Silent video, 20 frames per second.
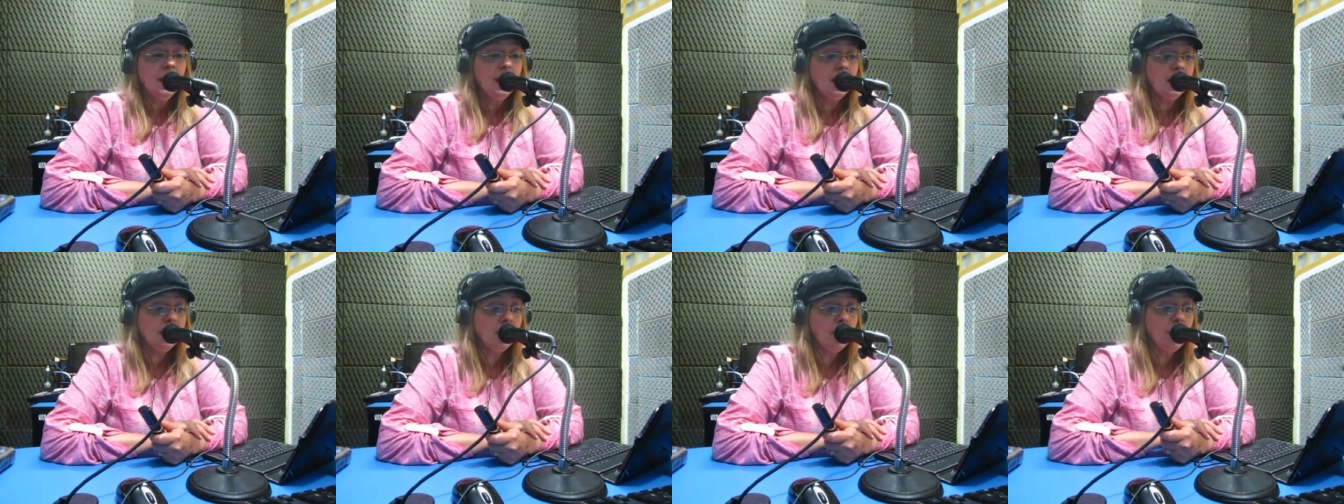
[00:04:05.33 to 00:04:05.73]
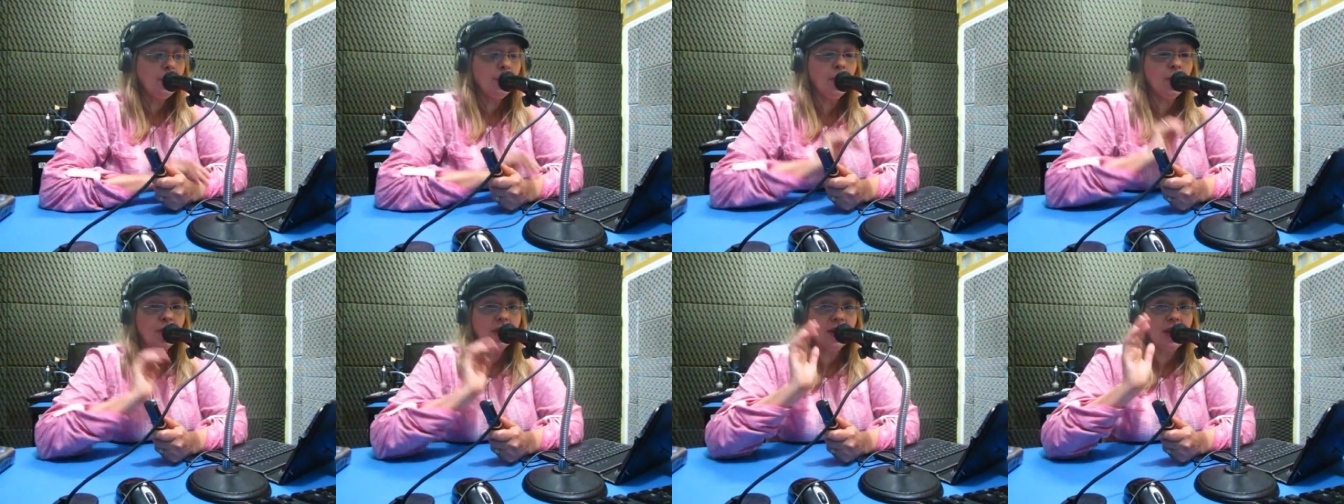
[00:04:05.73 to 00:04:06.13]
Então é
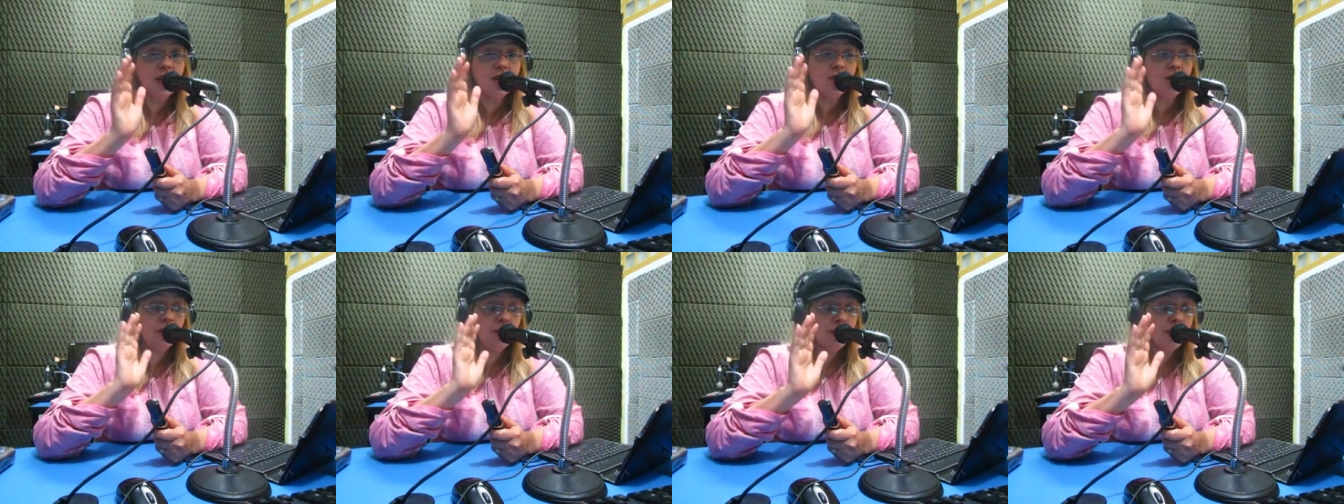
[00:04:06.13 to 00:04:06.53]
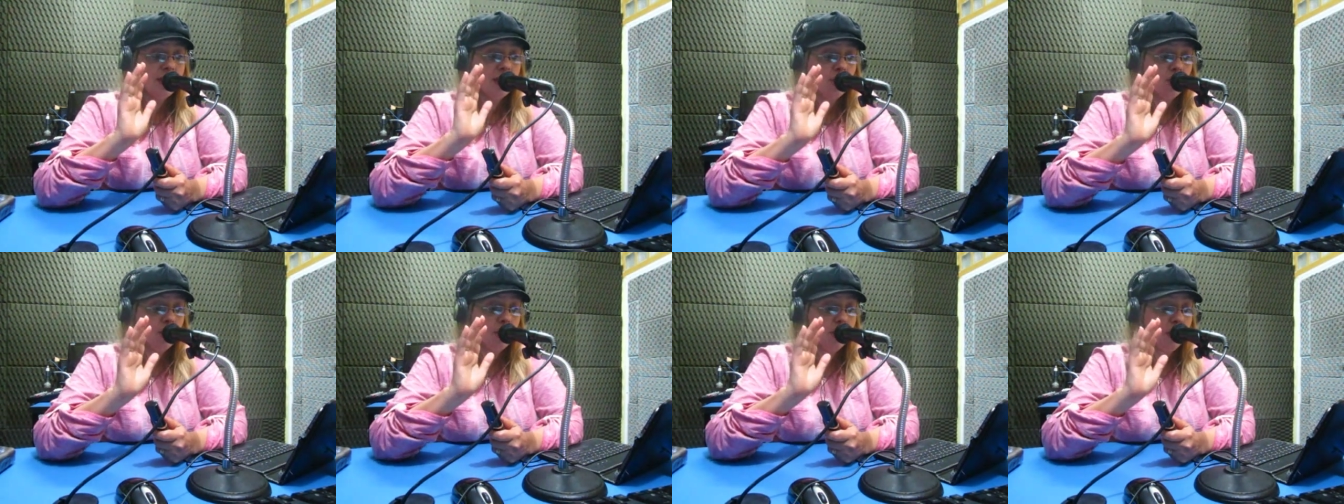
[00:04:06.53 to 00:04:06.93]
importante
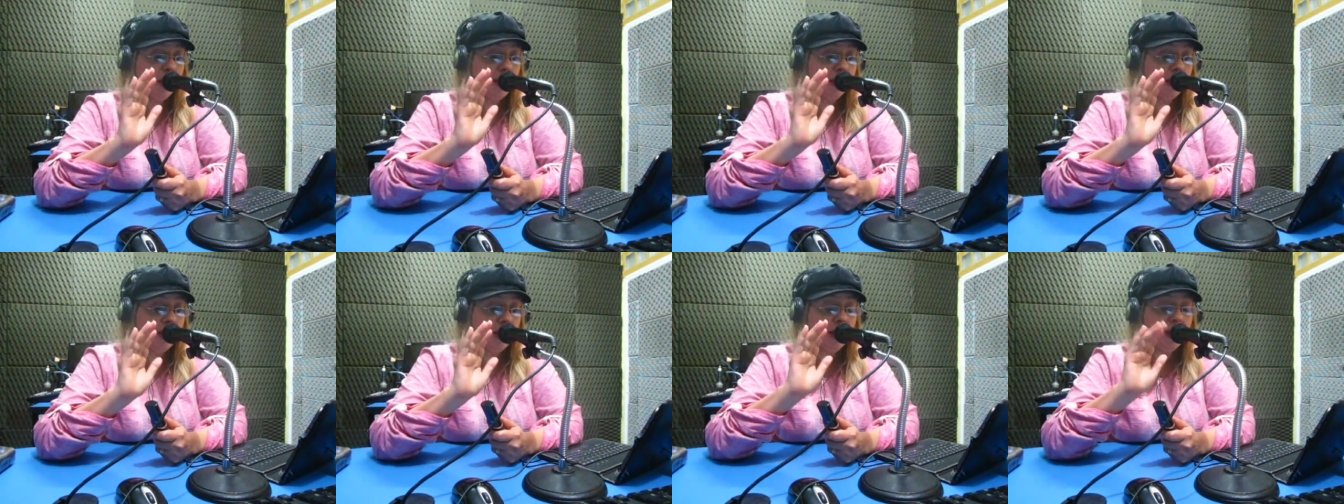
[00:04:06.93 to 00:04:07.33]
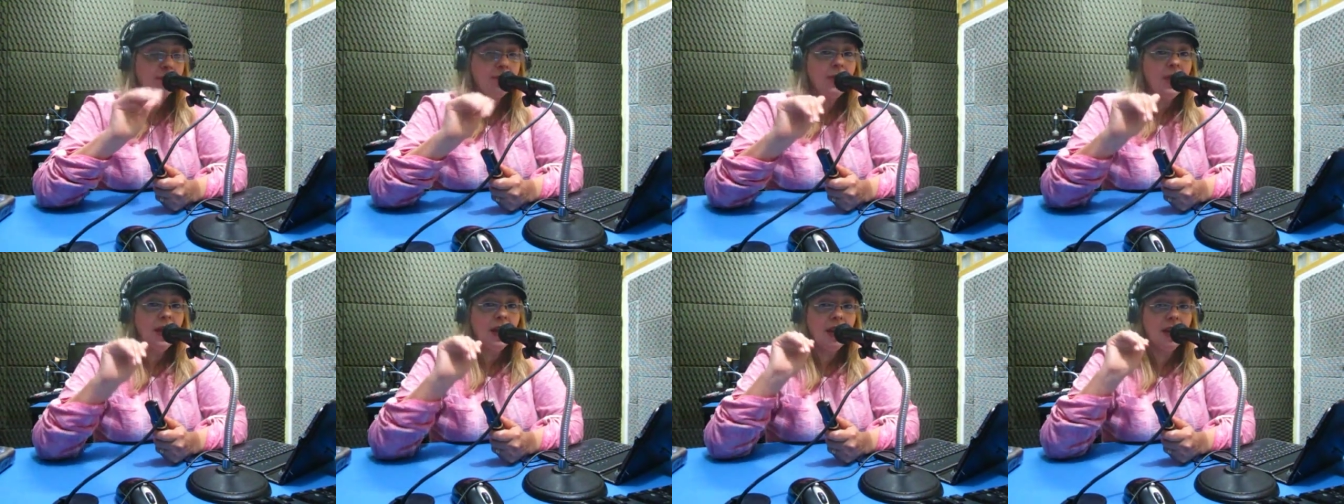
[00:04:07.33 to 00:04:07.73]
você compreender
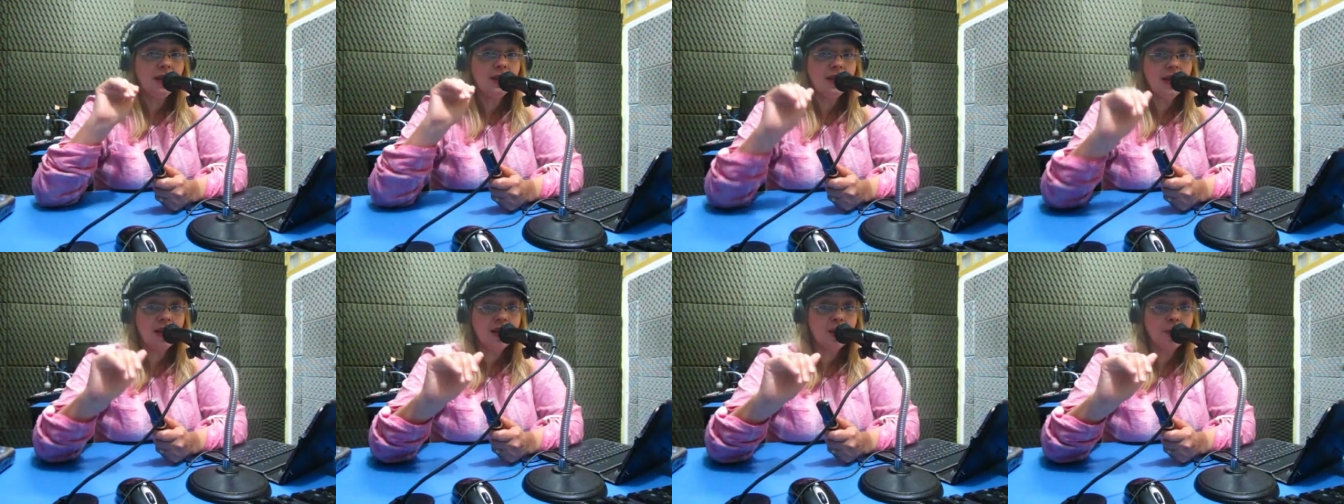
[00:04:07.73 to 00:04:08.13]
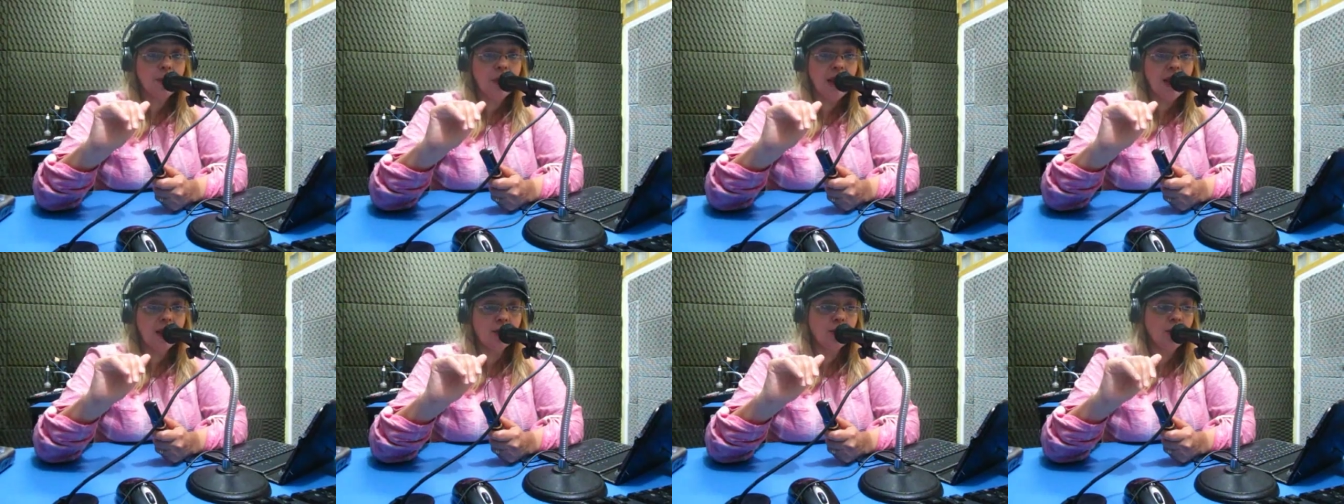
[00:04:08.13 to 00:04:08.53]
esse
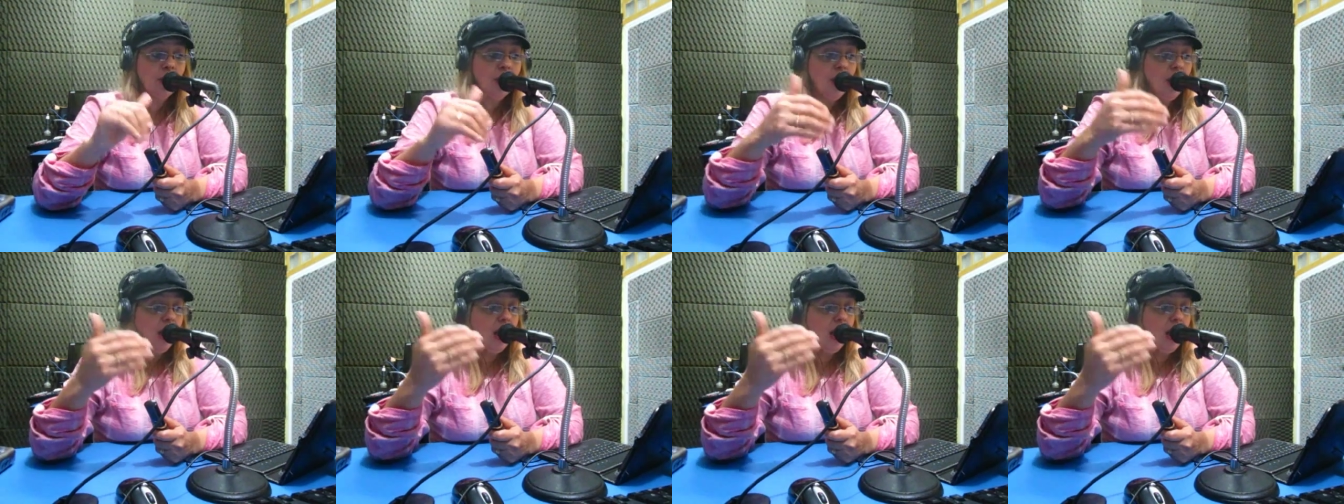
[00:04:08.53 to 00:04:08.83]
aspecto.